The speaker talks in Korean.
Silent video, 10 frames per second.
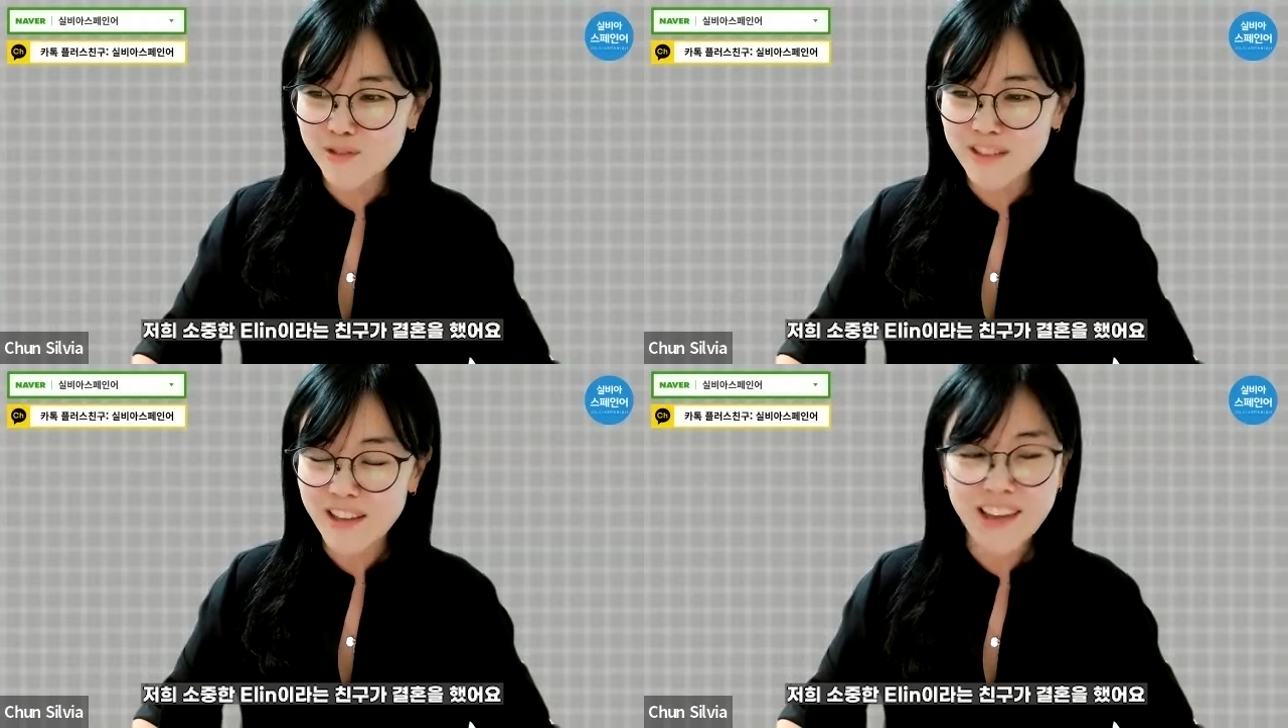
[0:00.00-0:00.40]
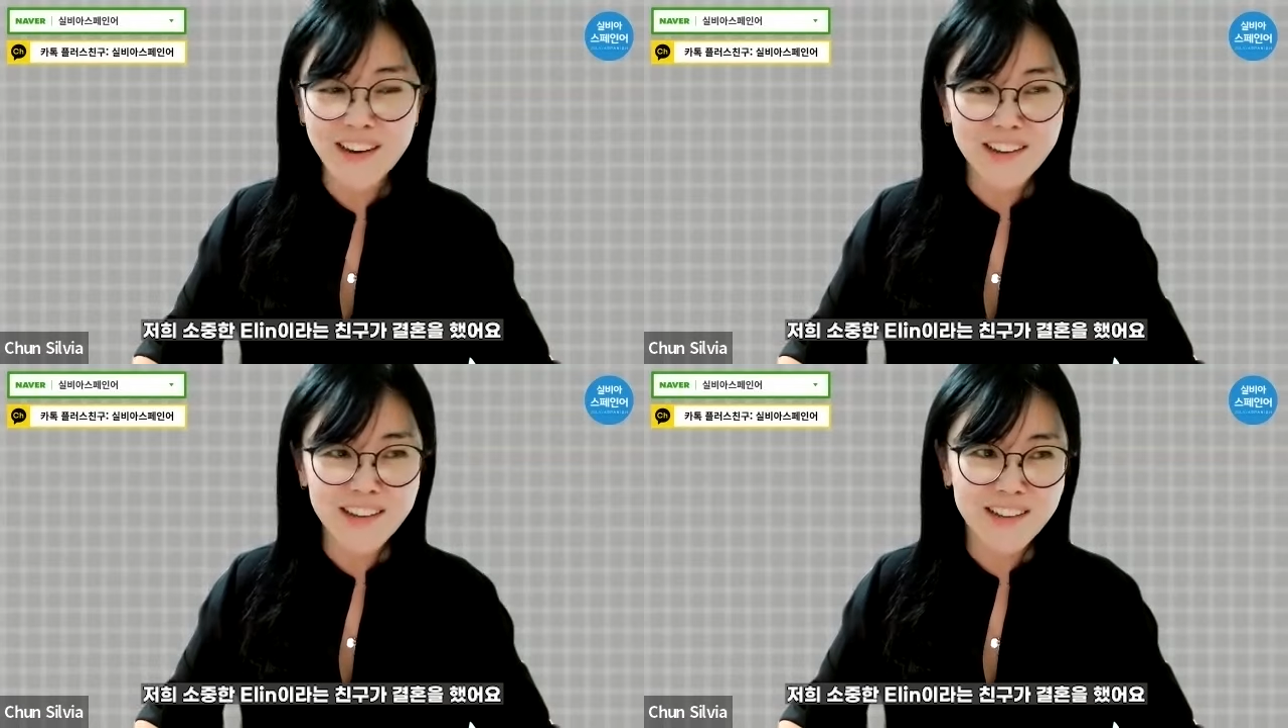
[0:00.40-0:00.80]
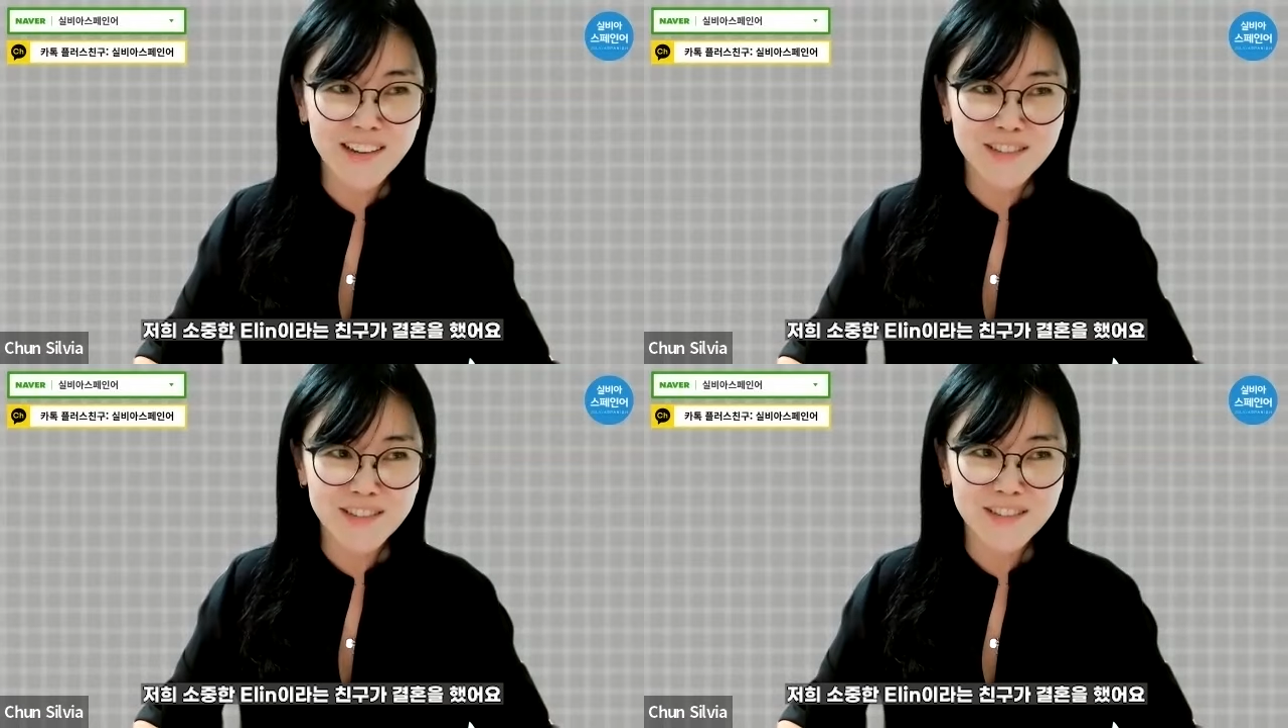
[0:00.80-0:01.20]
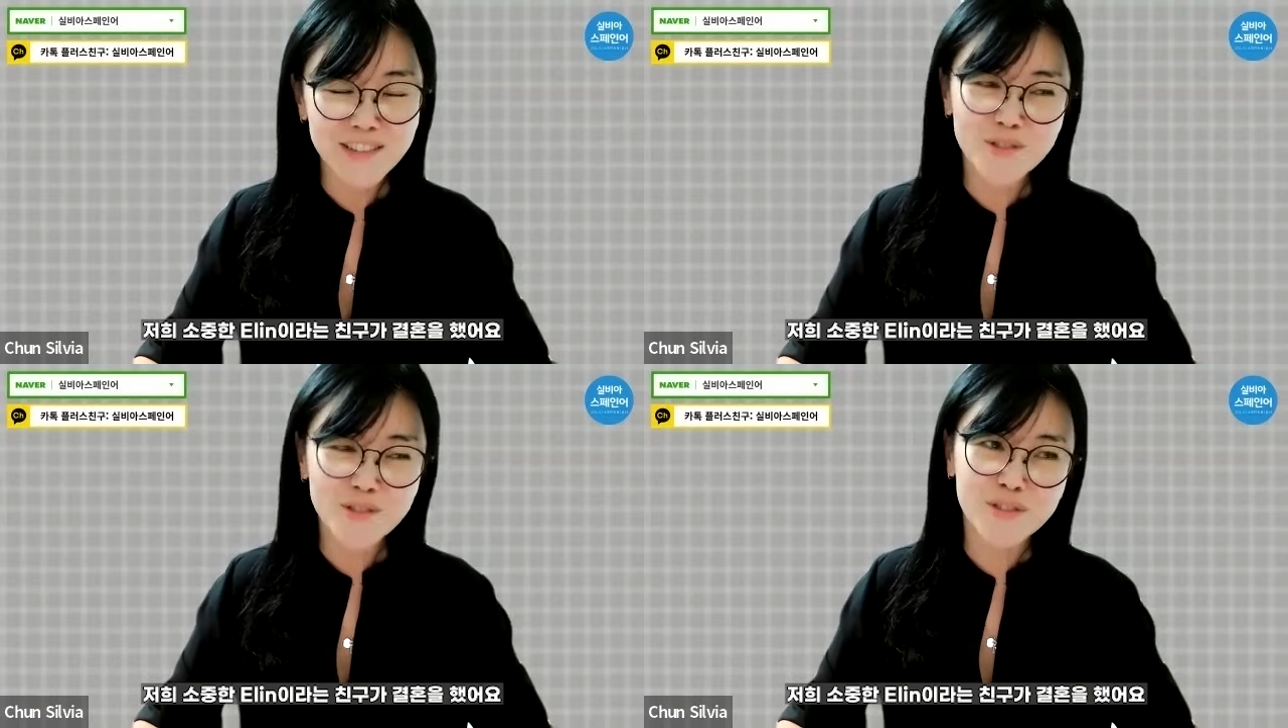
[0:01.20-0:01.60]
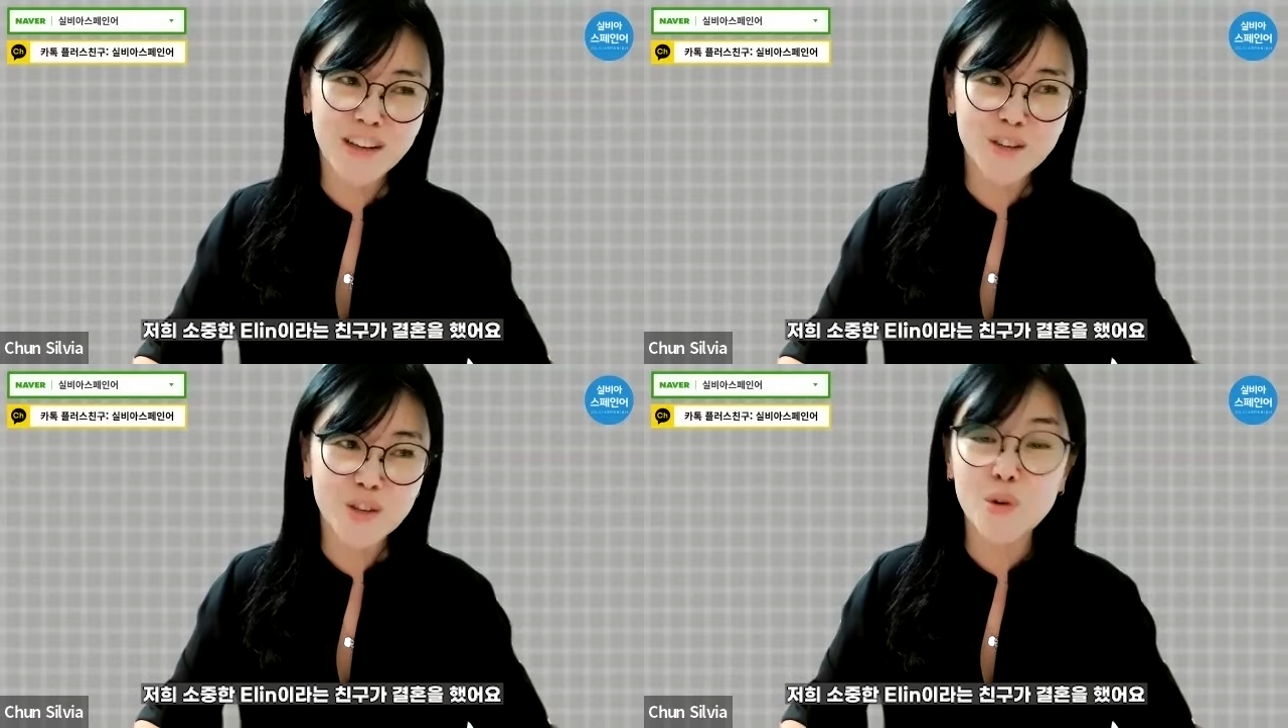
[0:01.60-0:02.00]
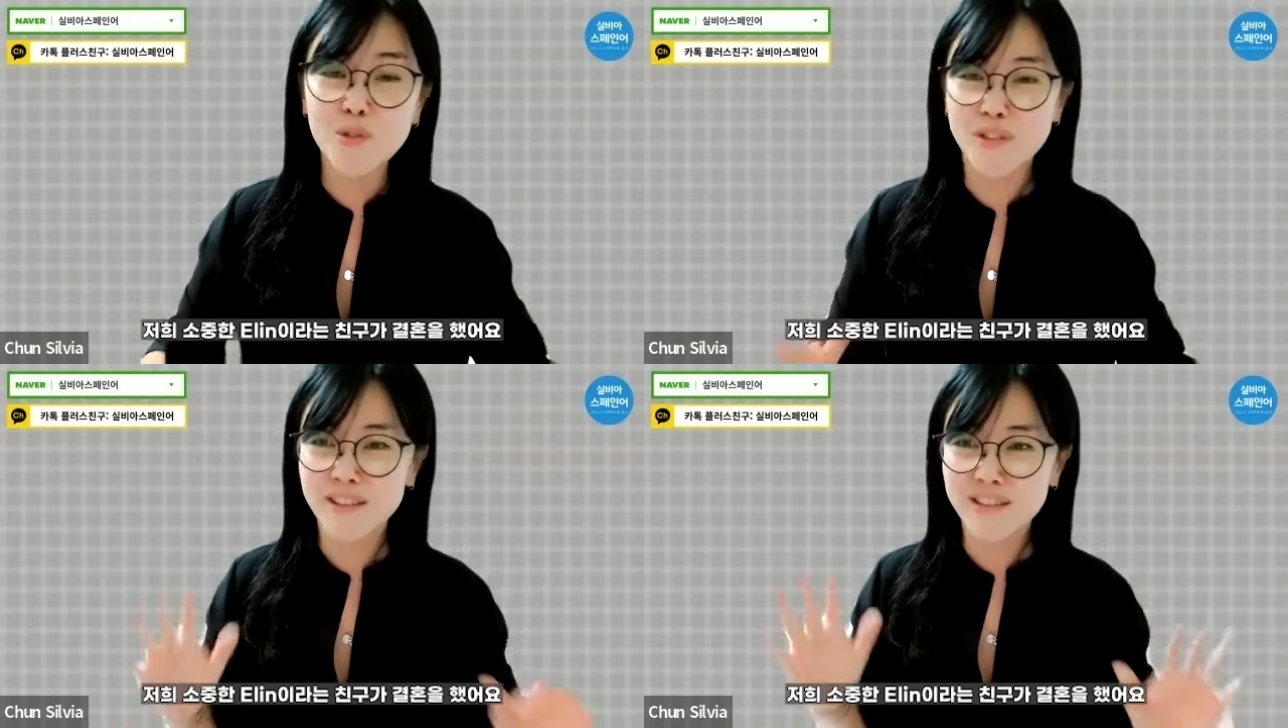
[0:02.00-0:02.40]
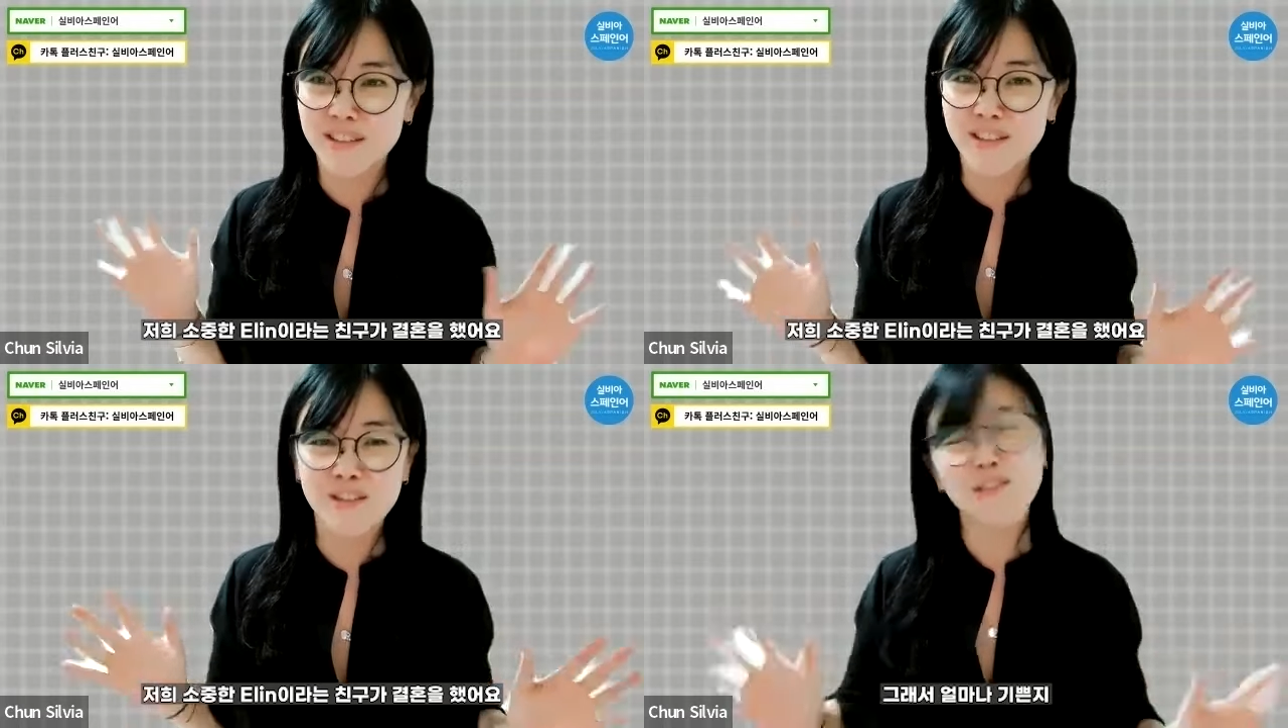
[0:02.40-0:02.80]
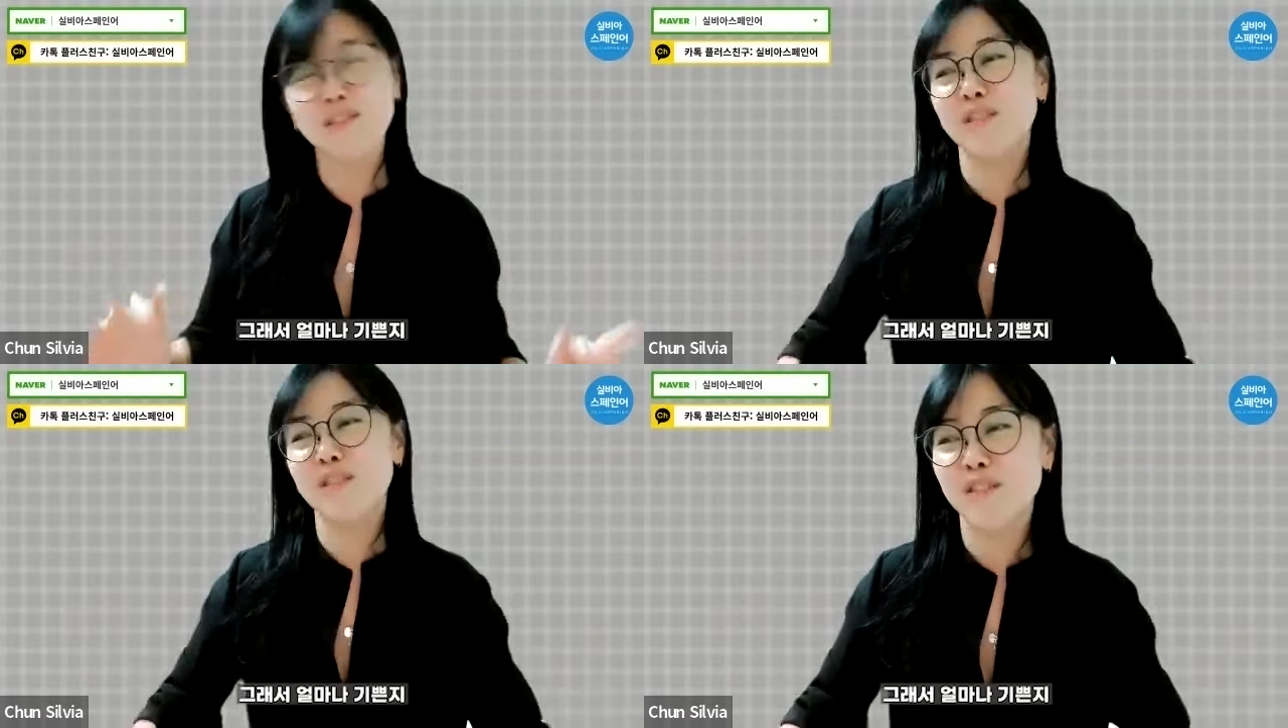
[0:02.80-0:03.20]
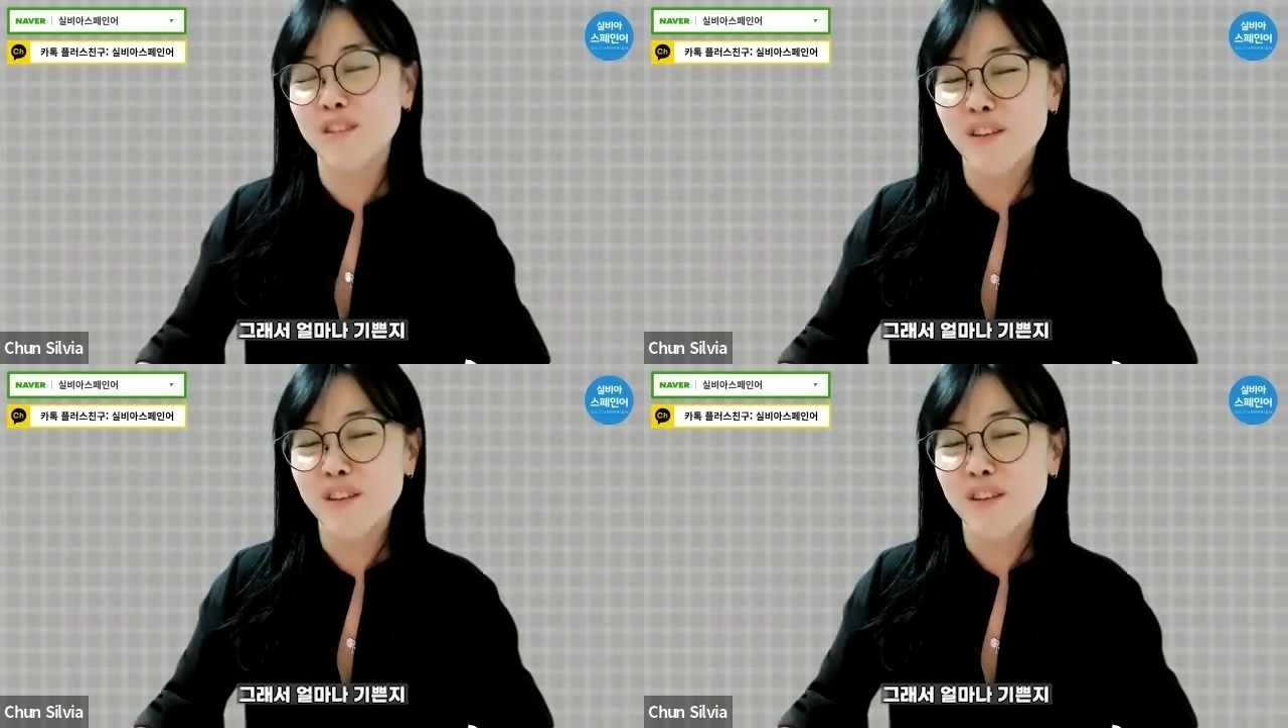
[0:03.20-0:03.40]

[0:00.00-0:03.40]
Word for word: 이 그 엘린이라는 친구가 결혼을 했어요. 그래서 음.